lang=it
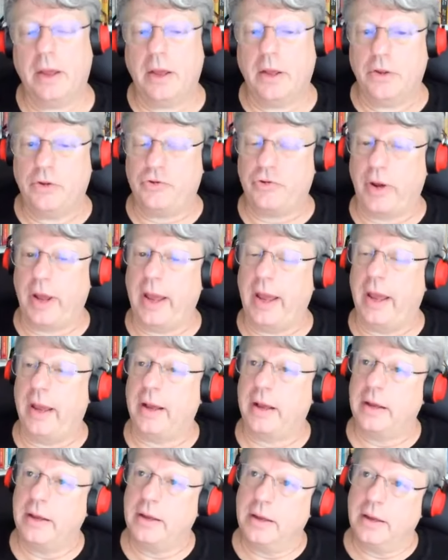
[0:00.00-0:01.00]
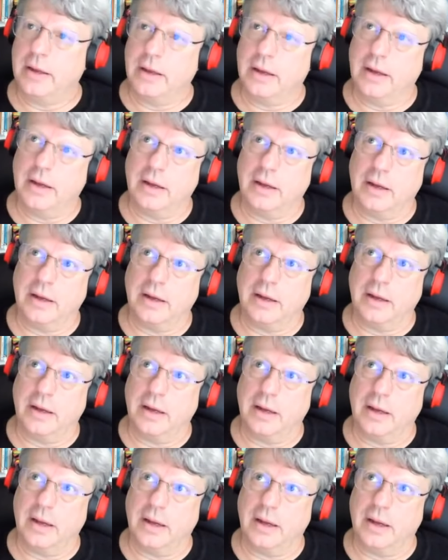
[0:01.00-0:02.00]
cioè
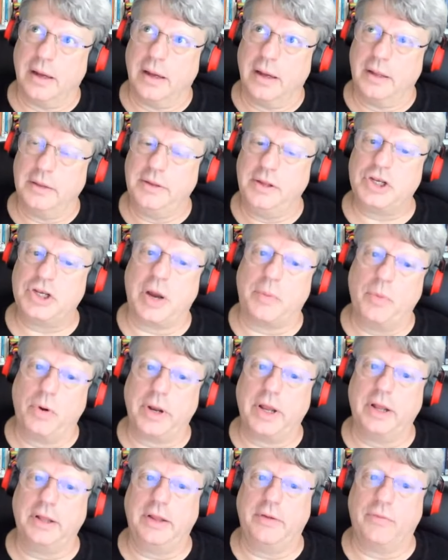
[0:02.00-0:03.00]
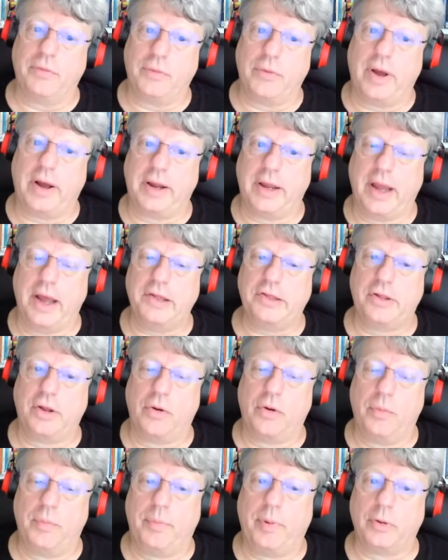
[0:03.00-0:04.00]
eh, diciamo che devono anche
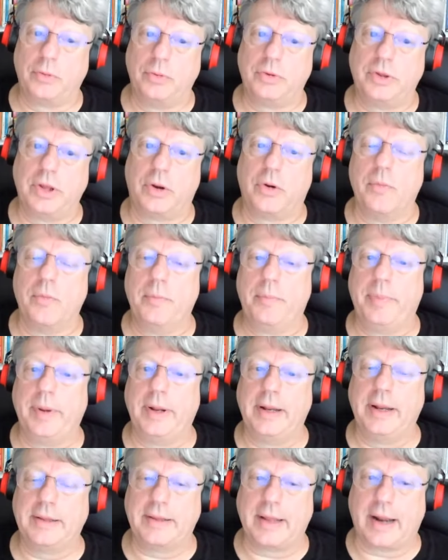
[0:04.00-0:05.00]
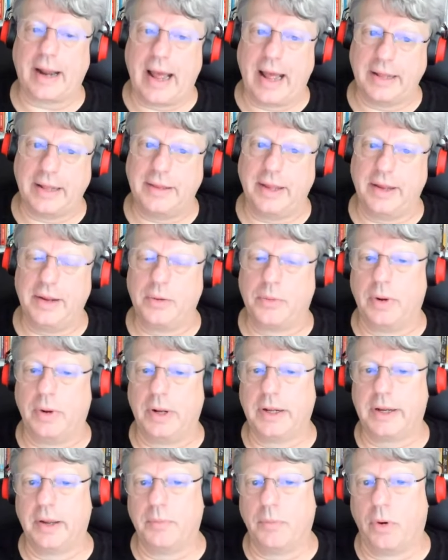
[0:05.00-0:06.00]
essere un po' tutte compenetrate in
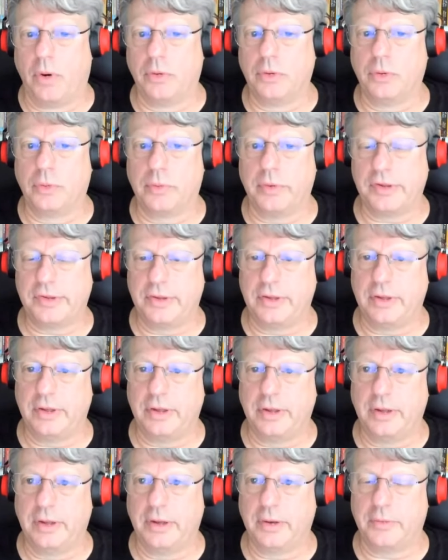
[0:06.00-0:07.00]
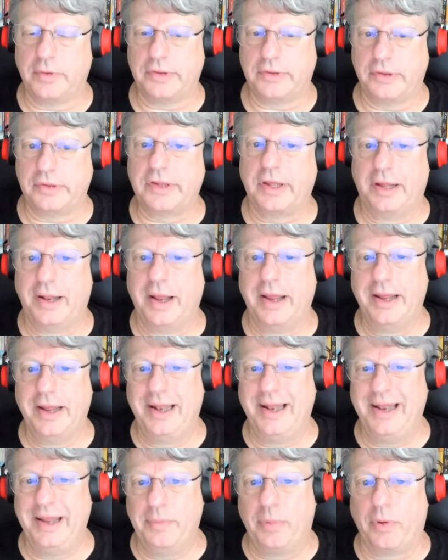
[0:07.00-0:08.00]
qualche modo queste, queste skill.
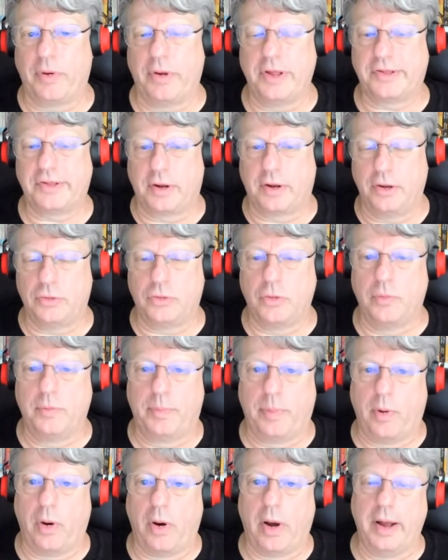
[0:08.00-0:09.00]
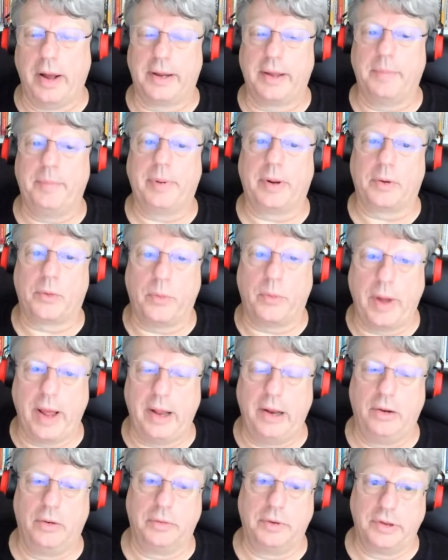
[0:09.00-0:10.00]
Il libro è scritto un po' anche per
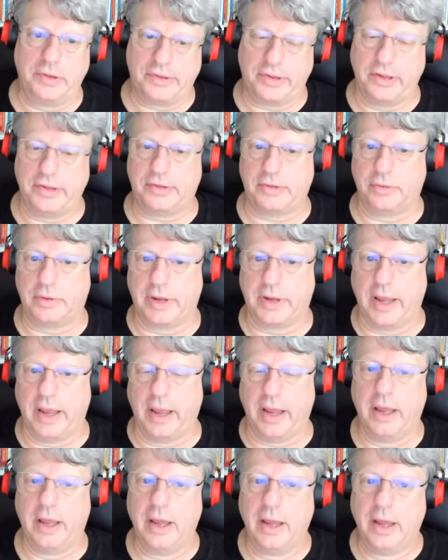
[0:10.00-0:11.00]
quello, nel senso che